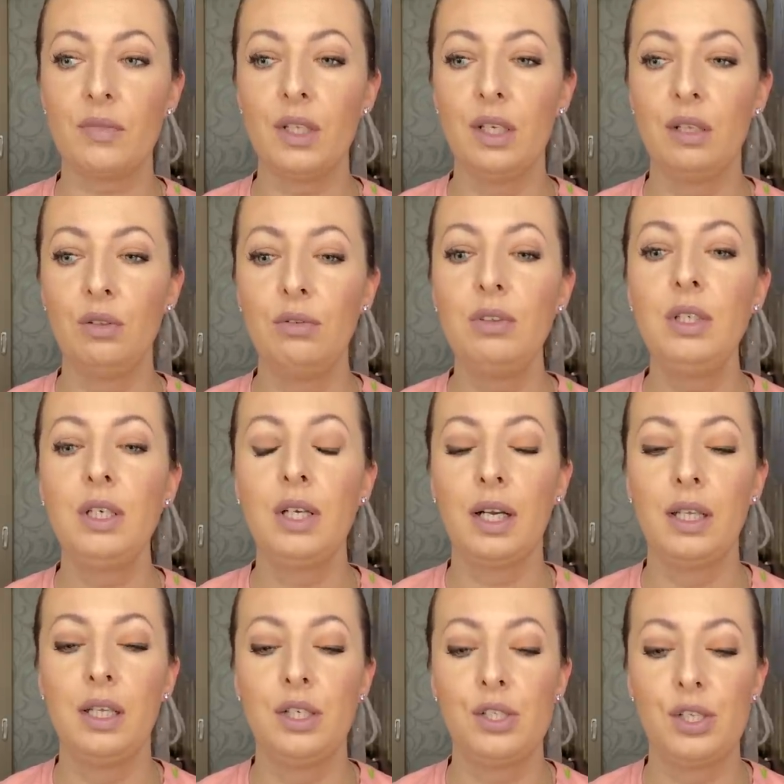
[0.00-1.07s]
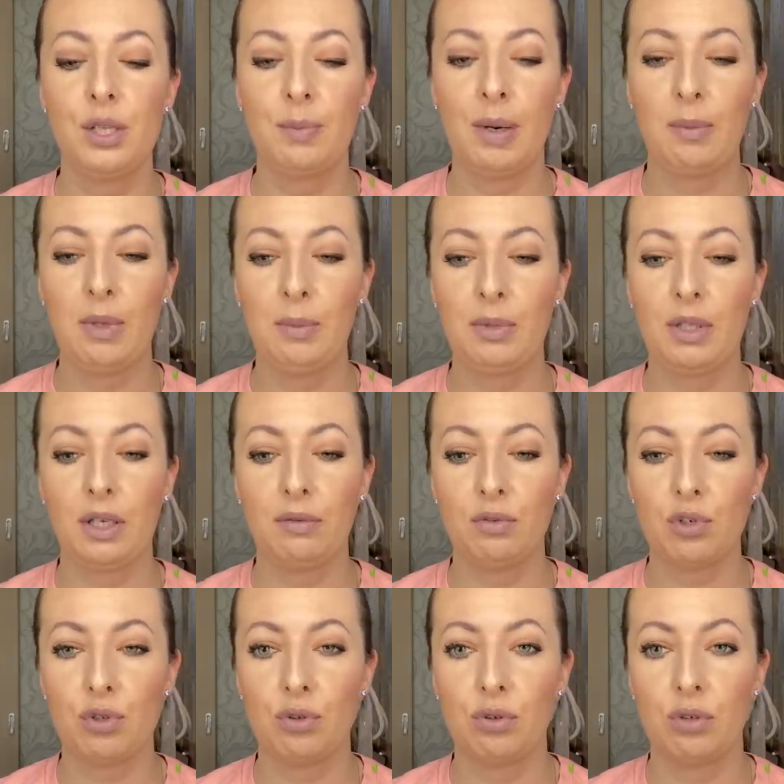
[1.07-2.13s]
Ну и, конечно, помимо того,
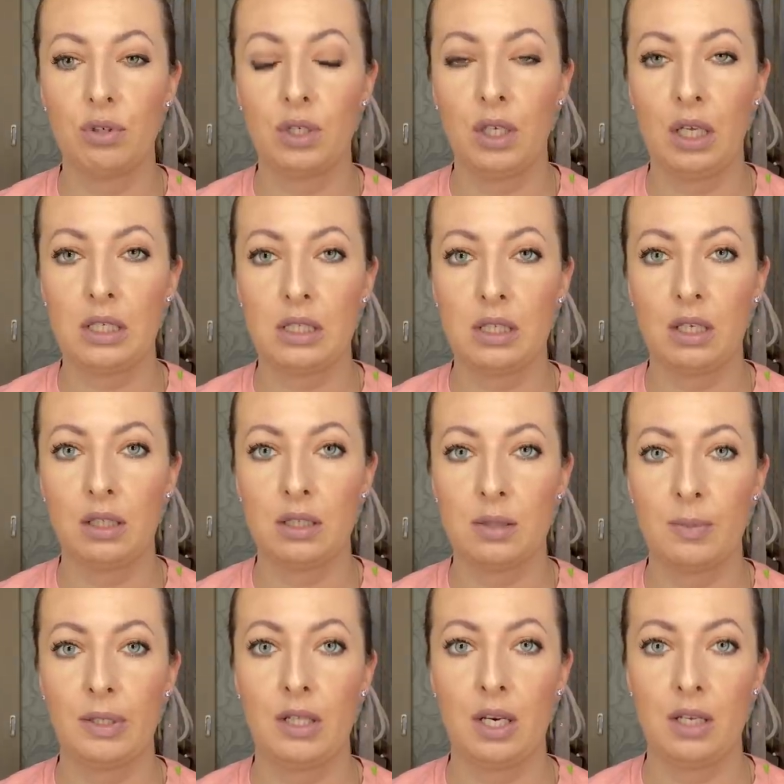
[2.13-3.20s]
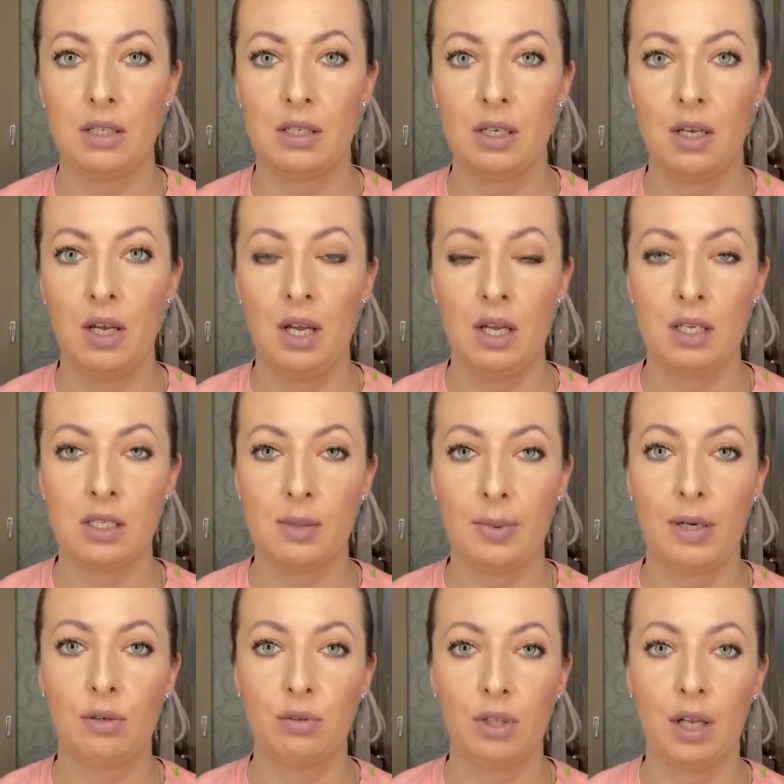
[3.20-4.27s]
что я стала смотреть
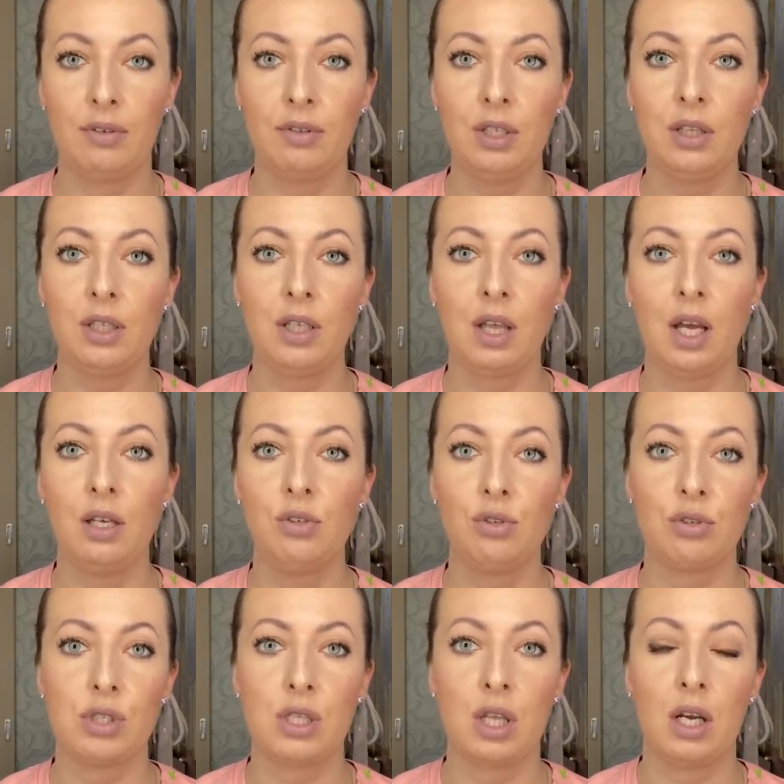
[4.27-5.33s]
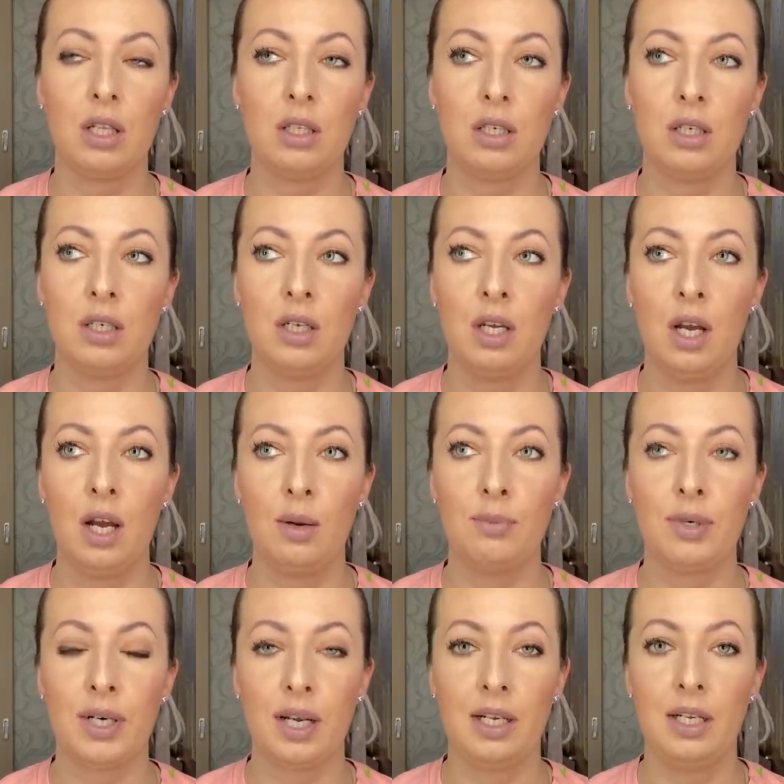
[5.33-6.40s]
собаку на Авито, а я еще стала
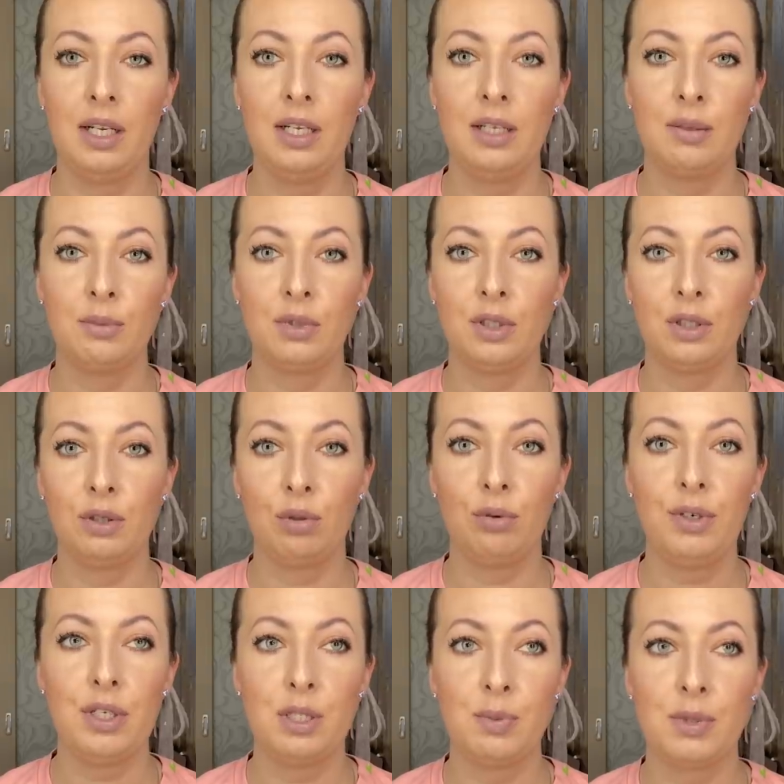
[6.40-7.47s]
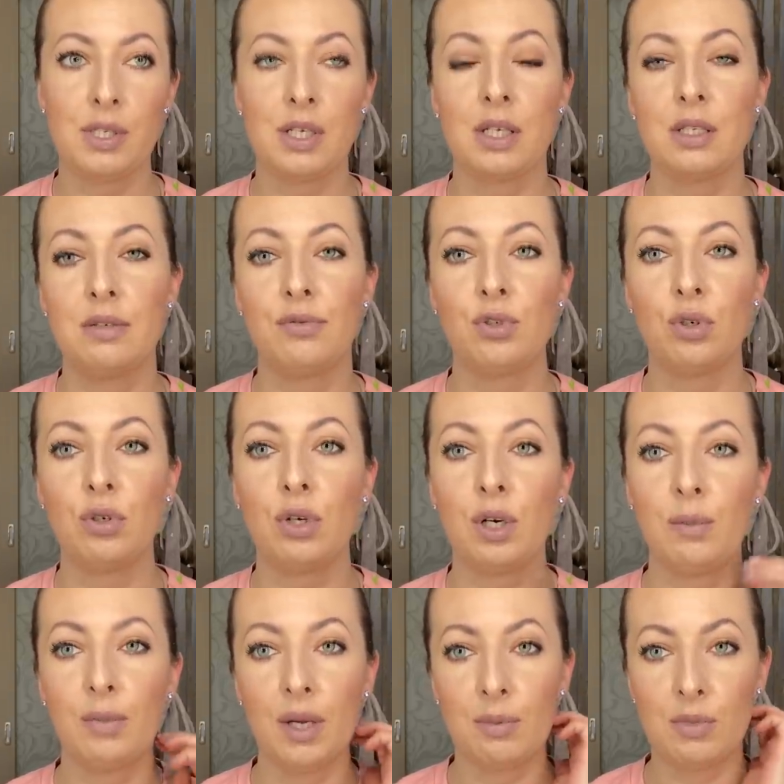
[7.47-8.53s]
параллельно мониторить, писать
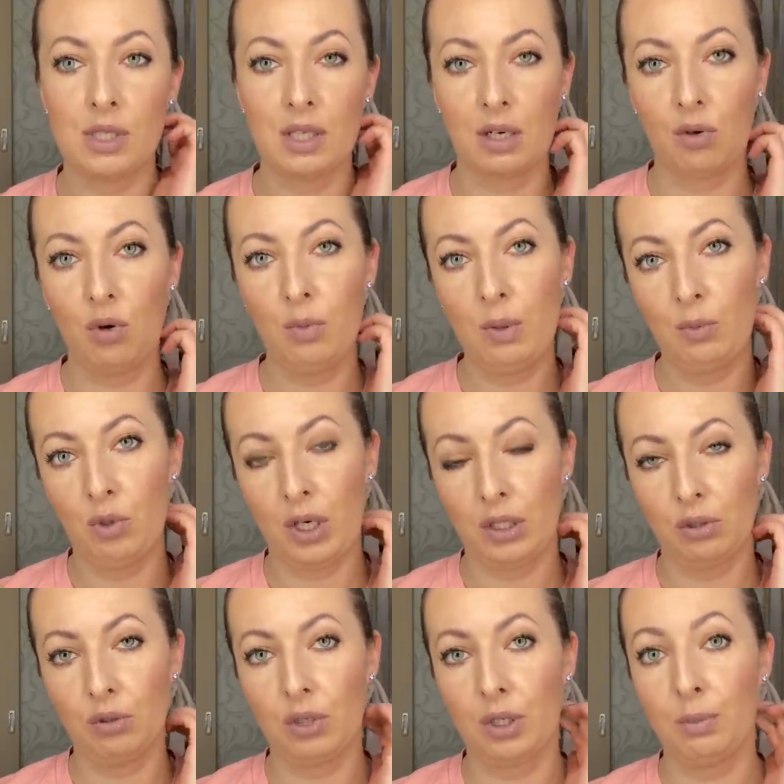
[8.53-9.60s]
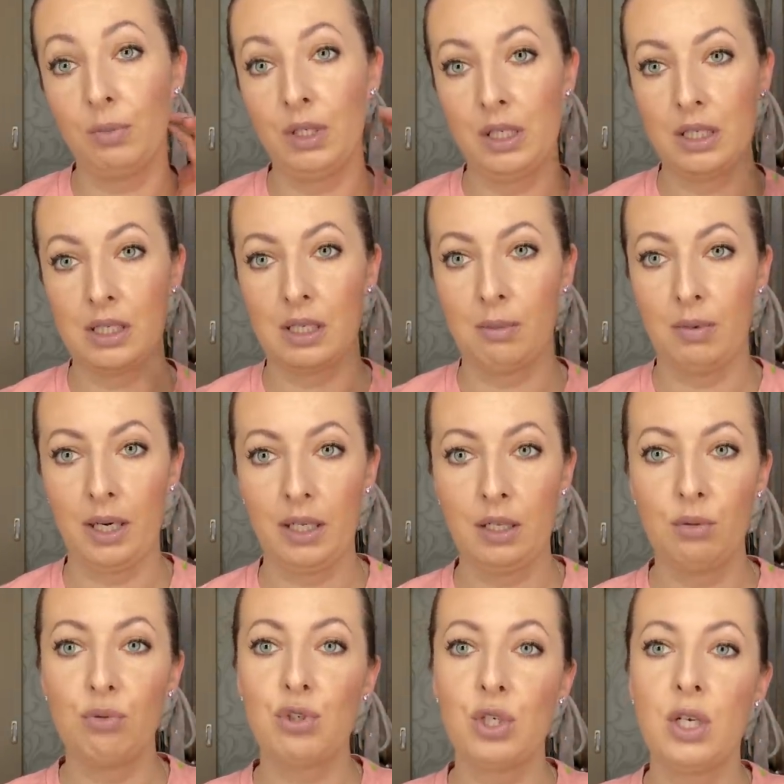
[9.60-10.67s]
девчонкам, моим знакомым, у которых были собаки
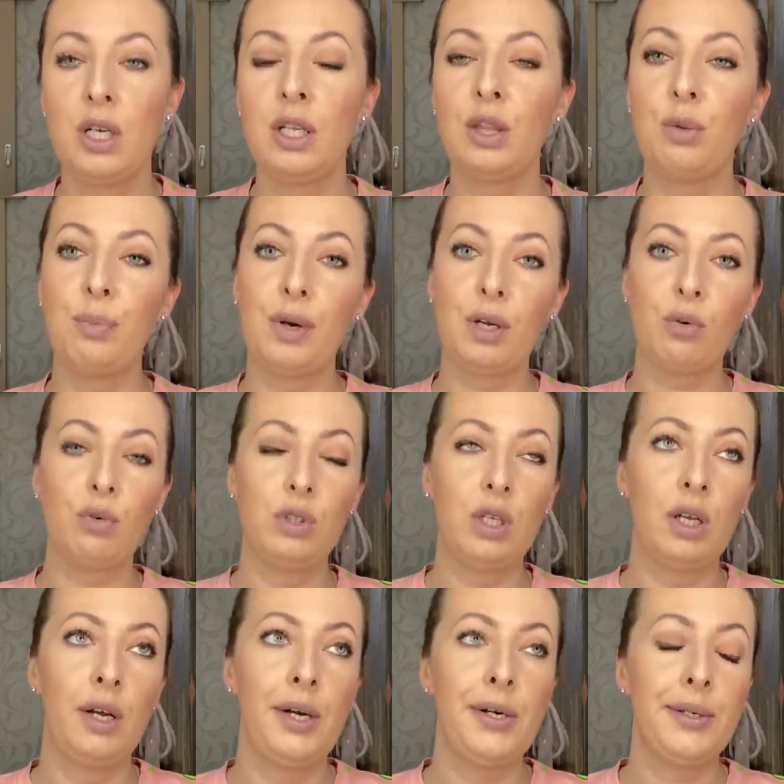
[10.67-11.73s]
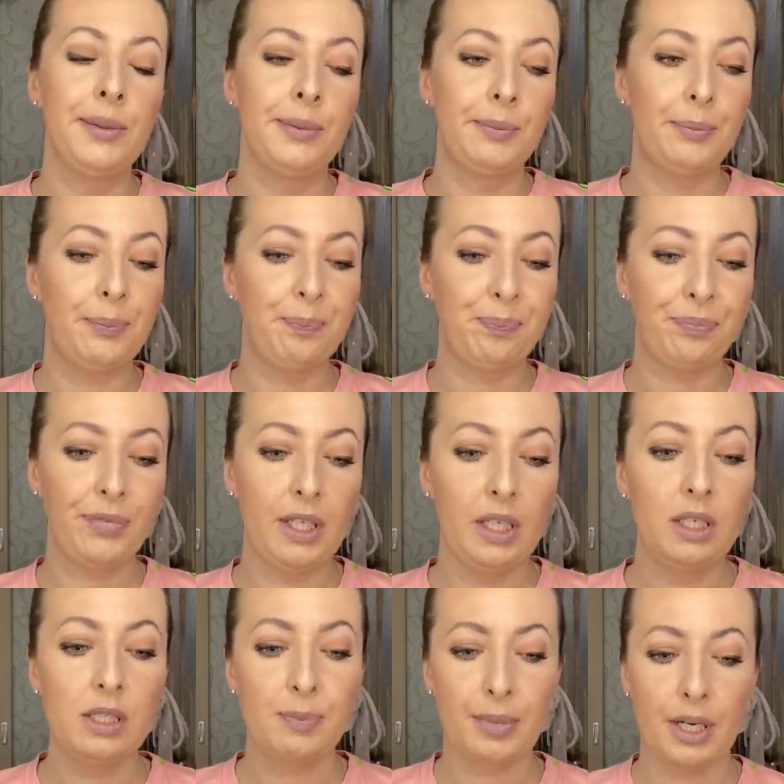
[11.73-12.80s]
уже этой породы,
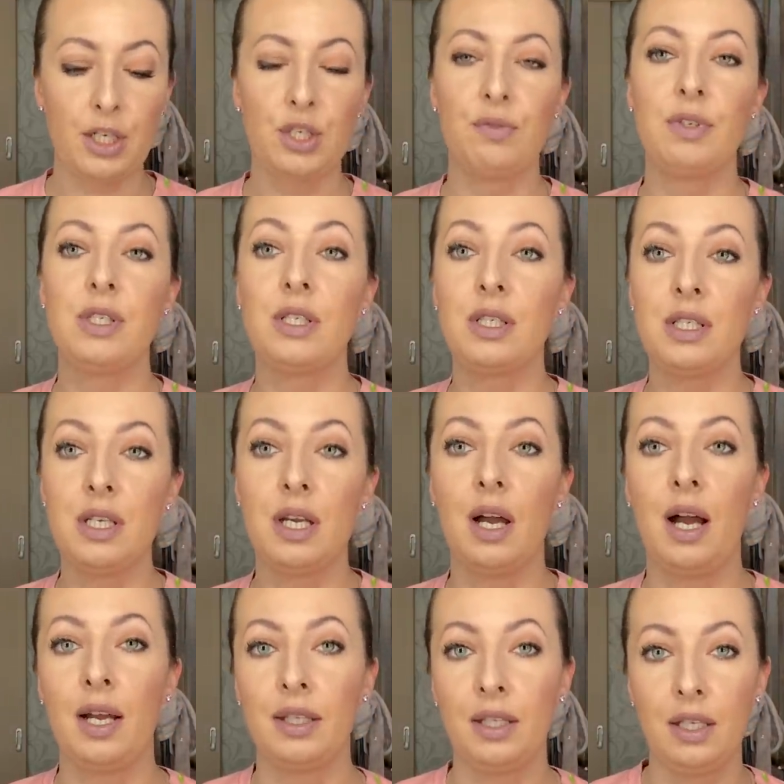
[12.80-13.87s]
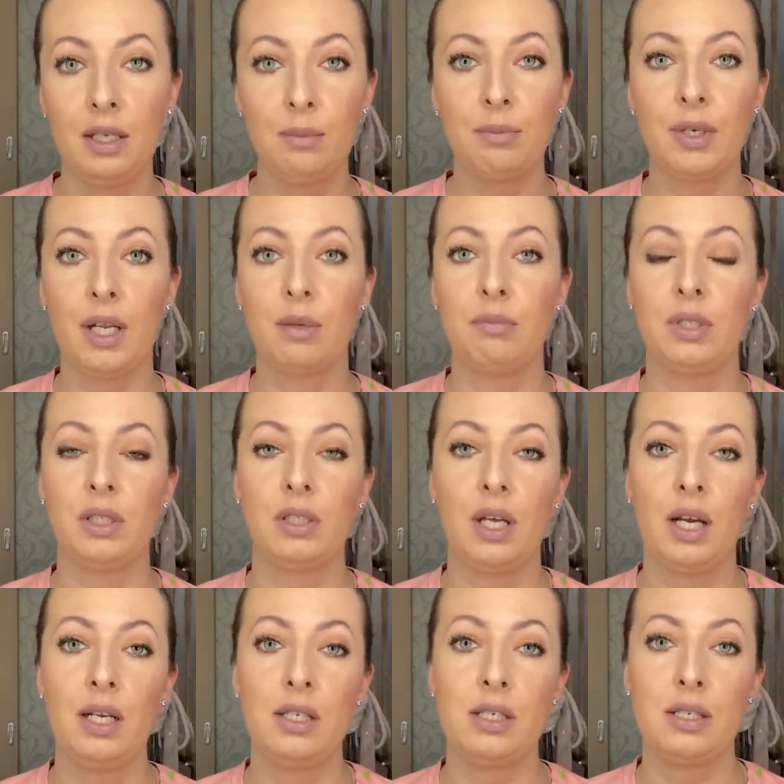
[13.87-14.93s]
и спрашивать, где они
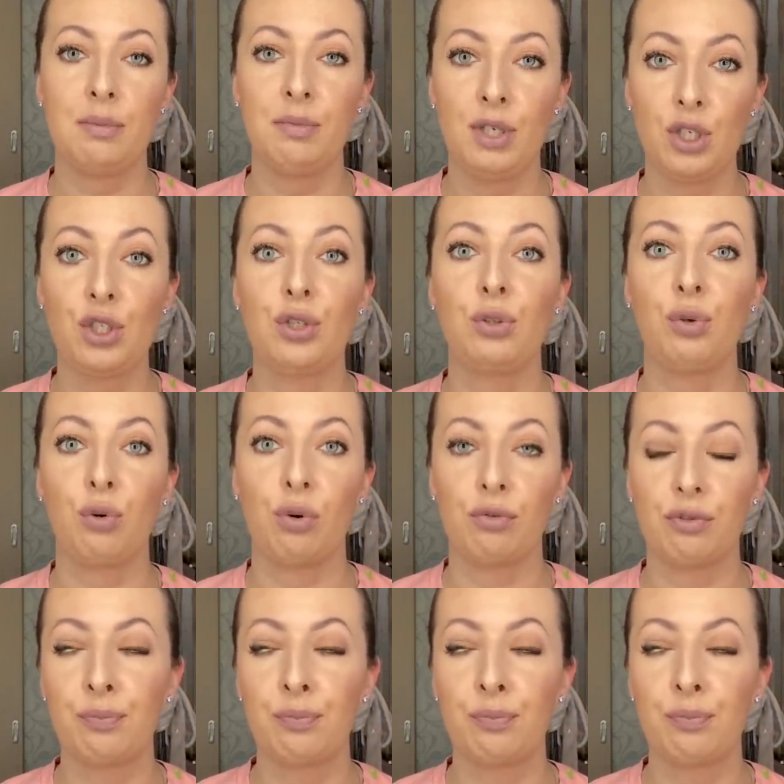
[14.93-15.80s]
приобретали себе щенков.